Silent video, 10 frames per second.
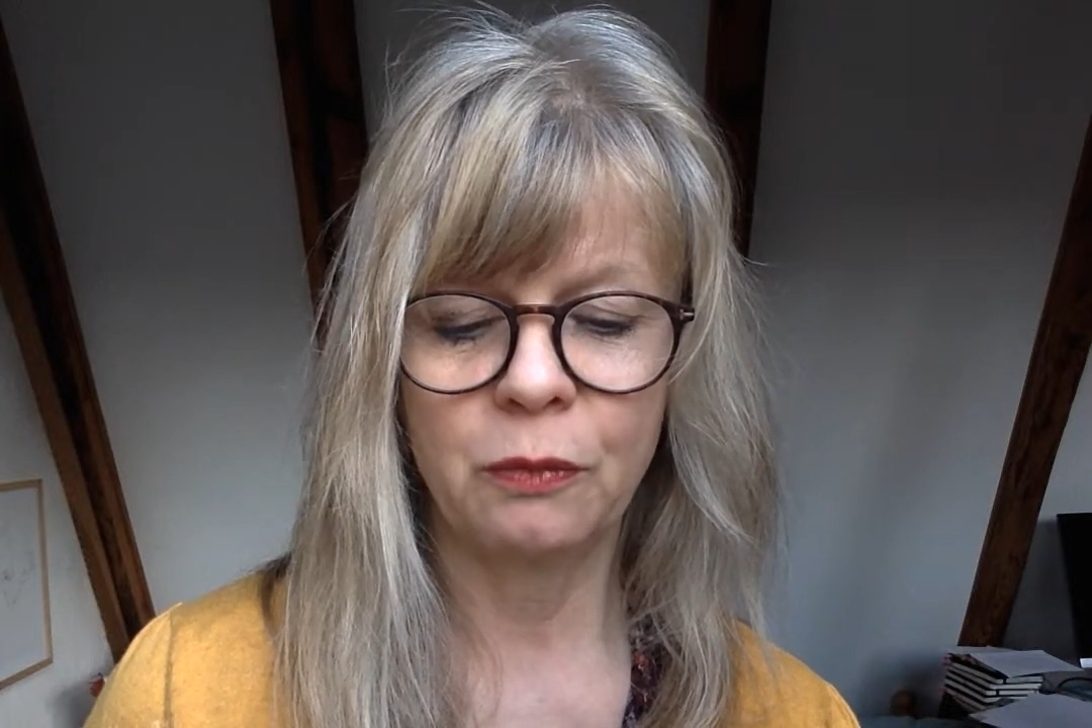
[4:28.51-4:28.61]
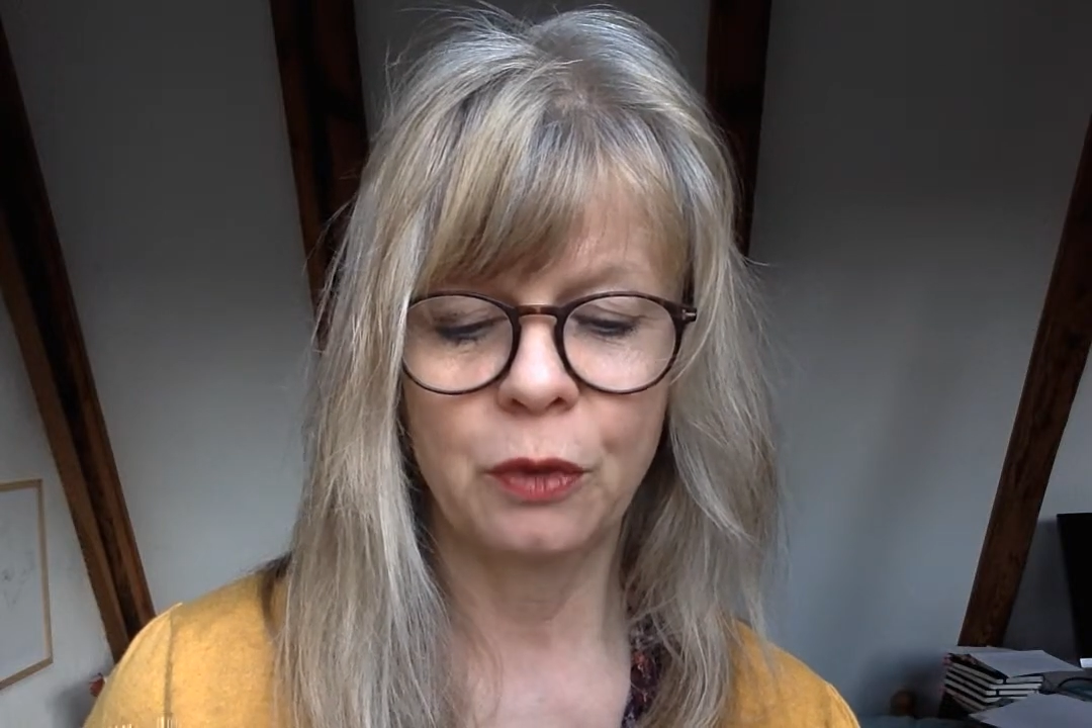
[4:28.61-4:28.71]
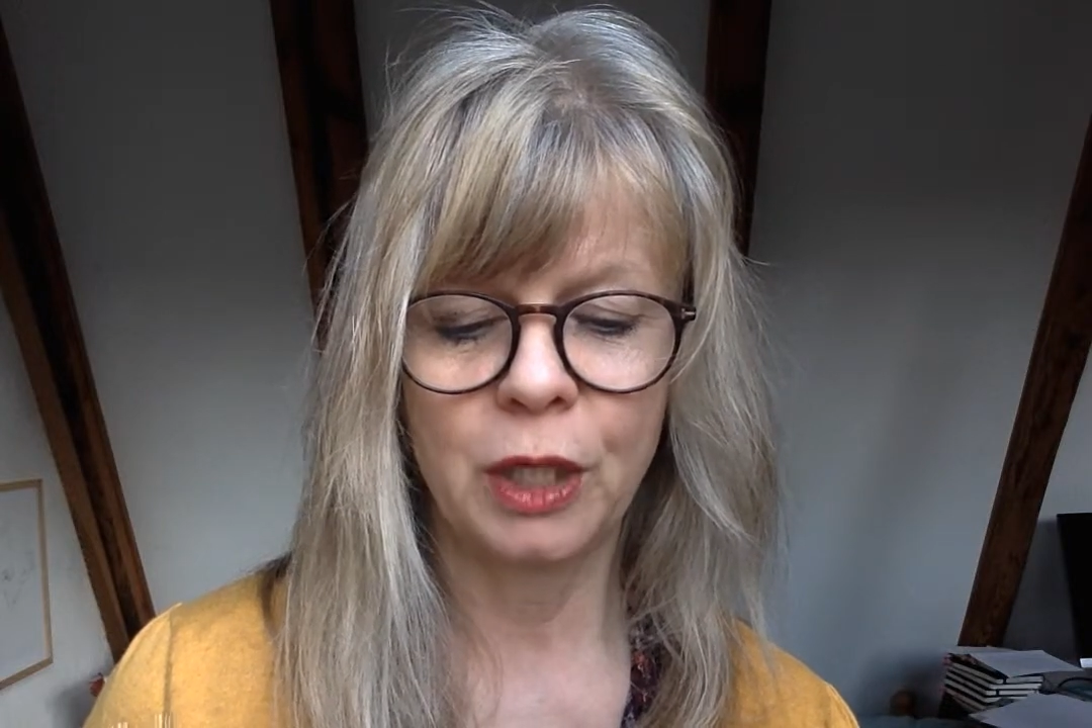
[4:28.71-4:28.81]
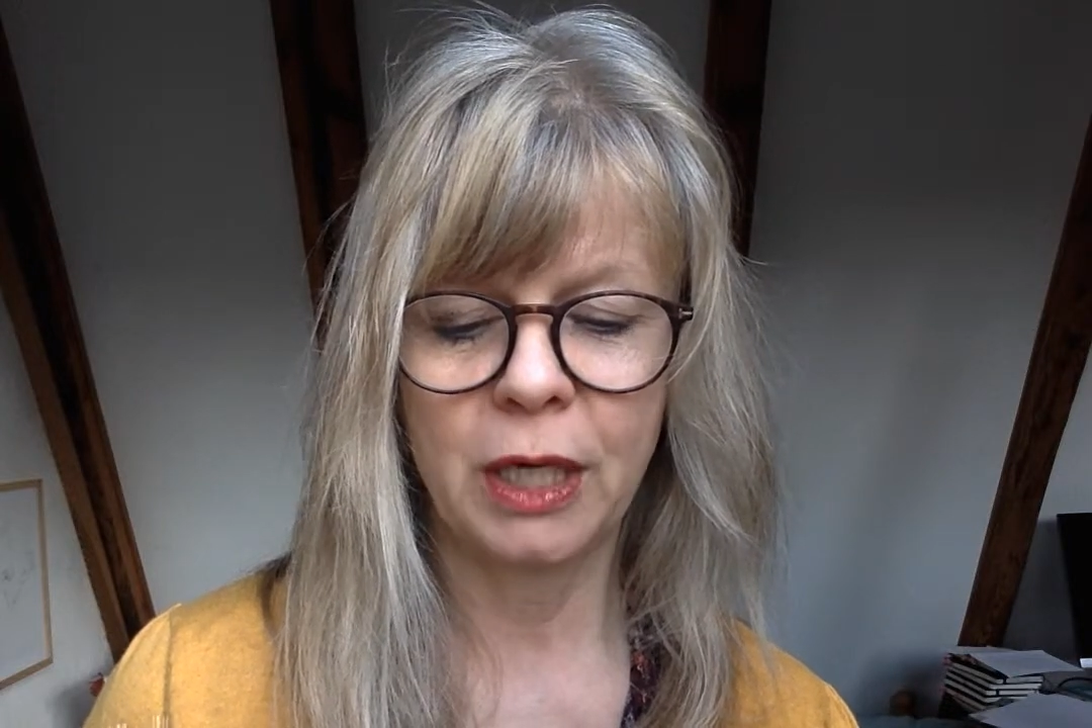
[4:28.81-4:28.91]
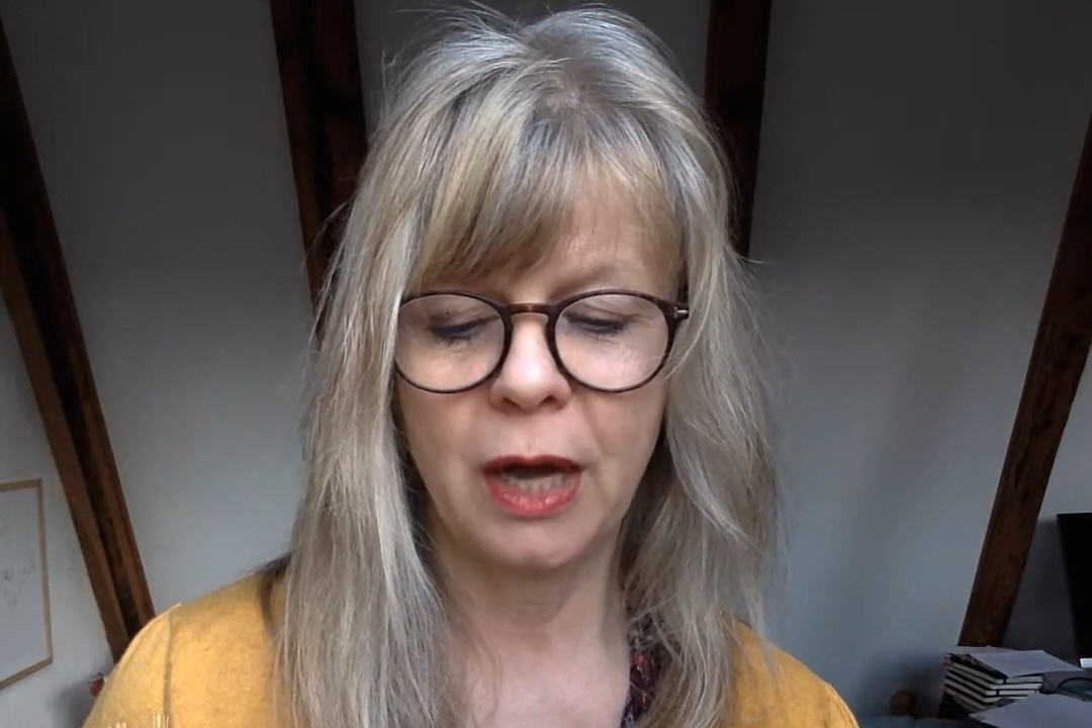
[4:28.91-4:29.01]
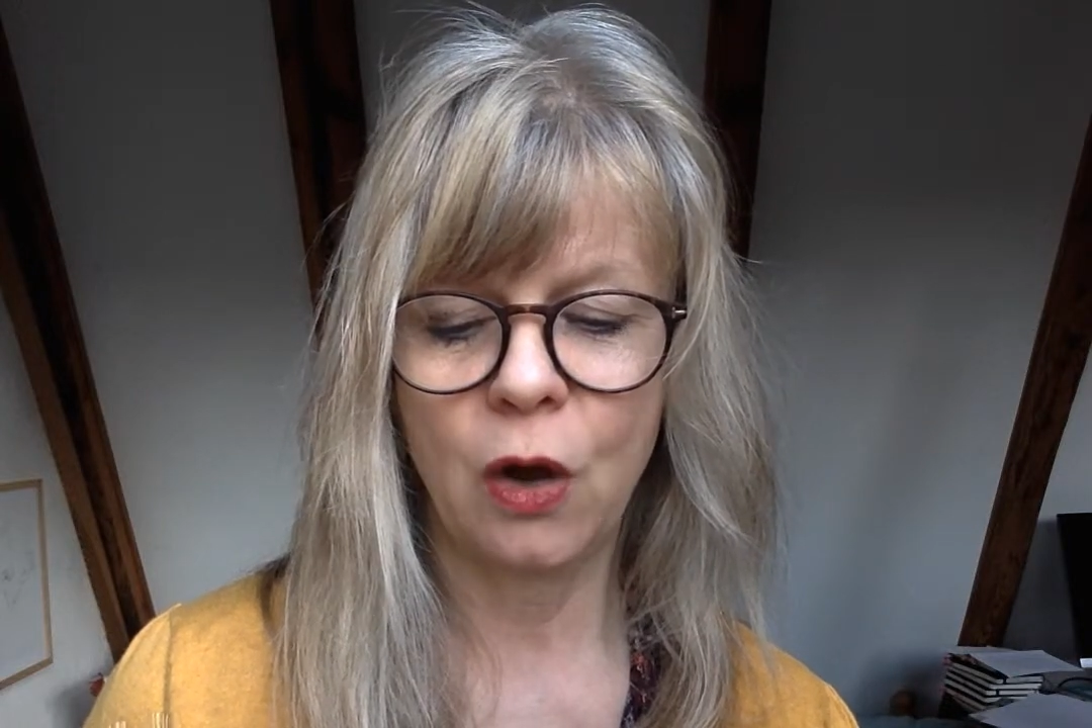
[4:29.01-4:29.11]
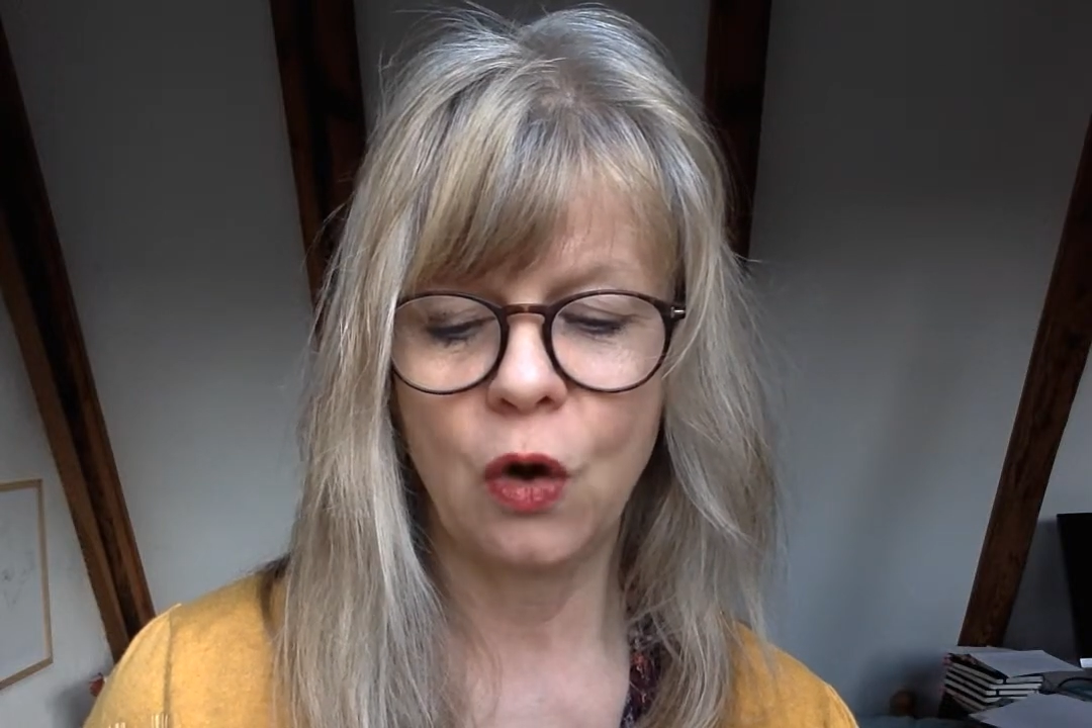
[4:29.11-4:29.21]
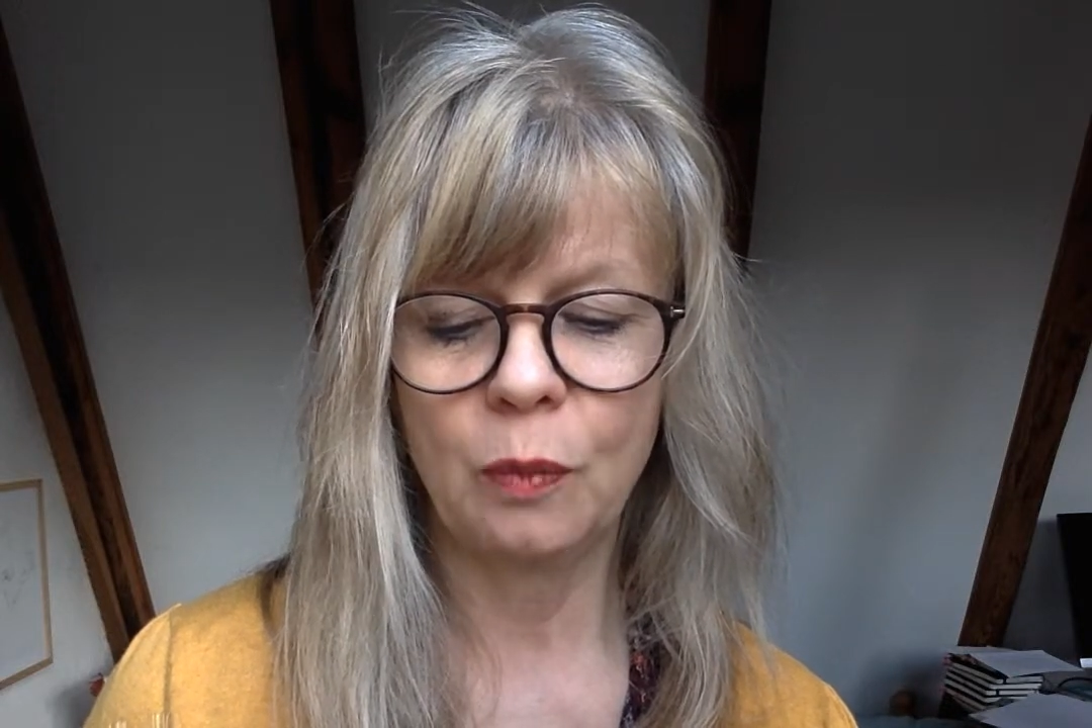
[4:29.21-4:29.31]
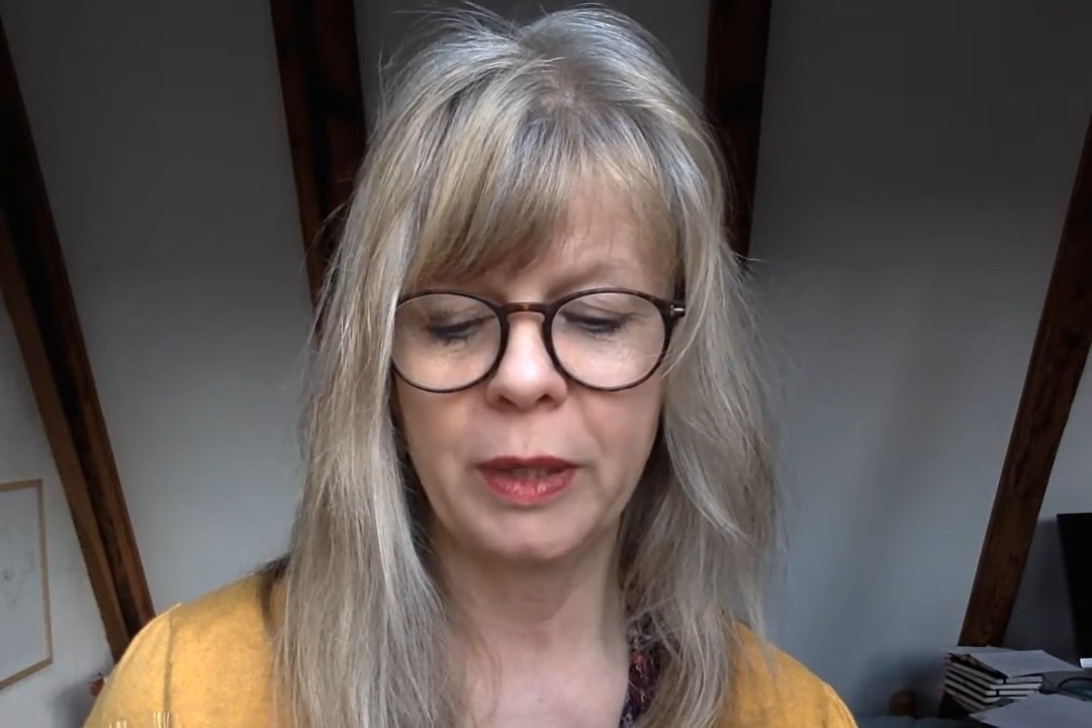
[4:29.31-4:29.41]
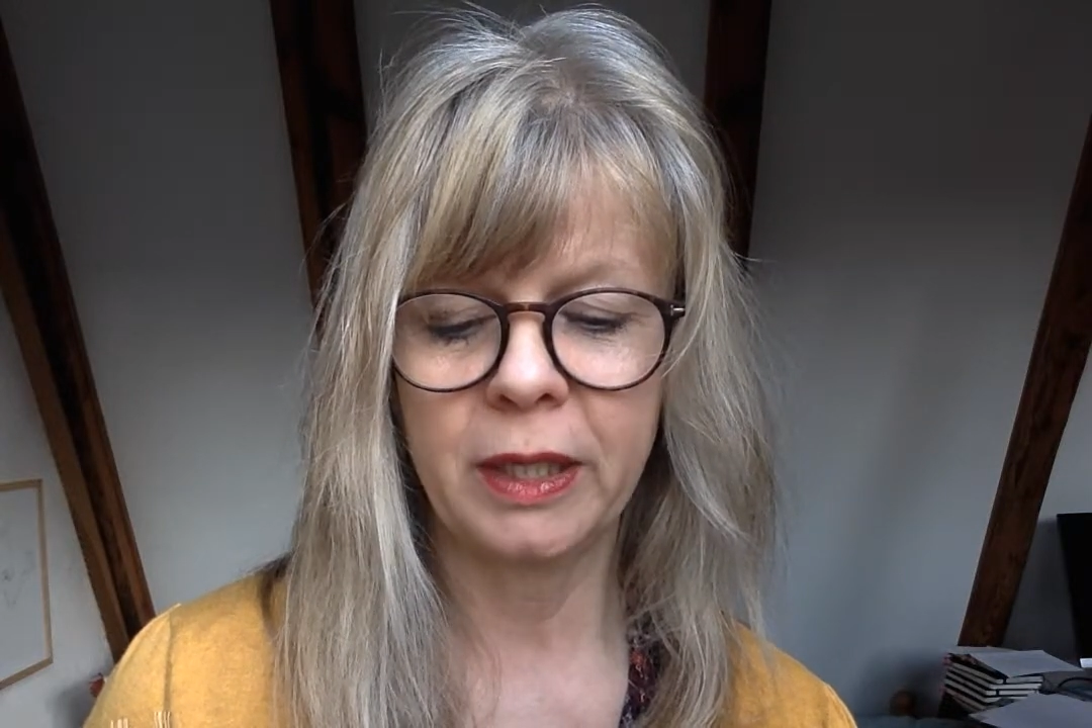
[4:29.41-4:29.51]
für den
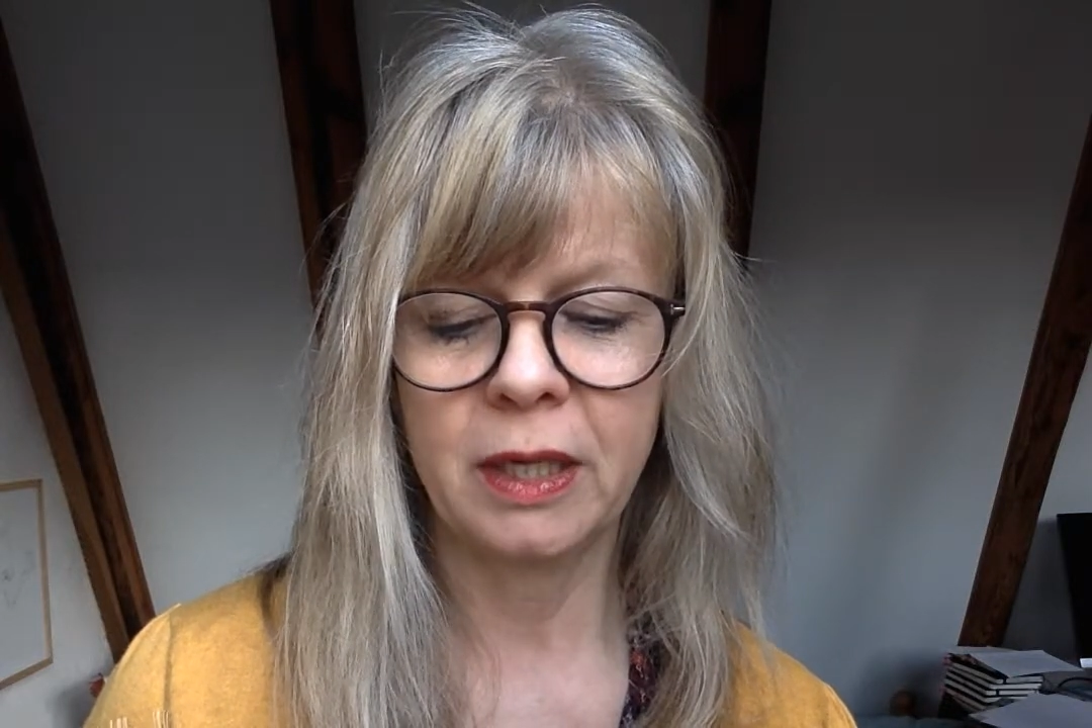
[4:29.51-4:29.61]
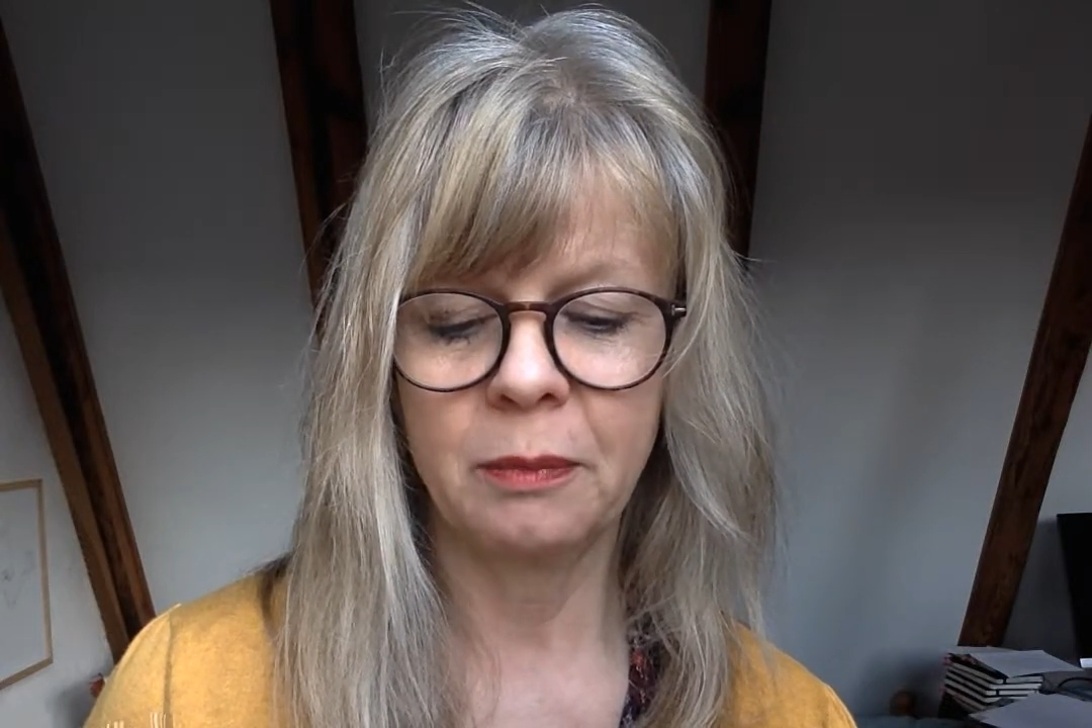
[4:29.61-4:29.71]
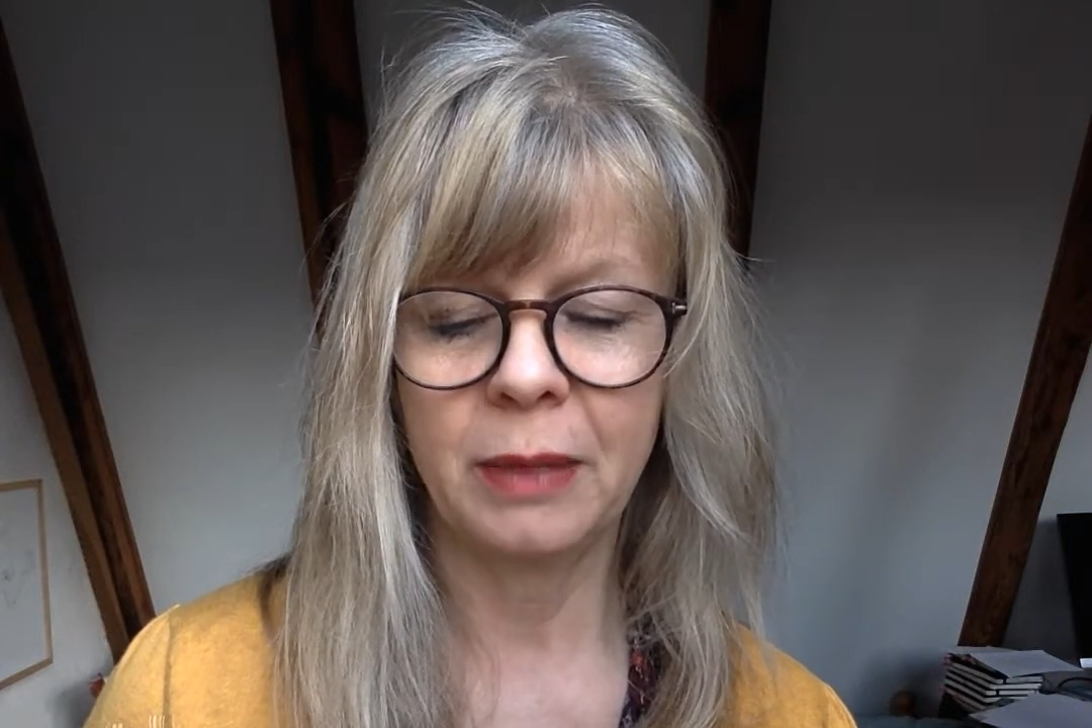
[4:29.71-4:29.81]
Augenblick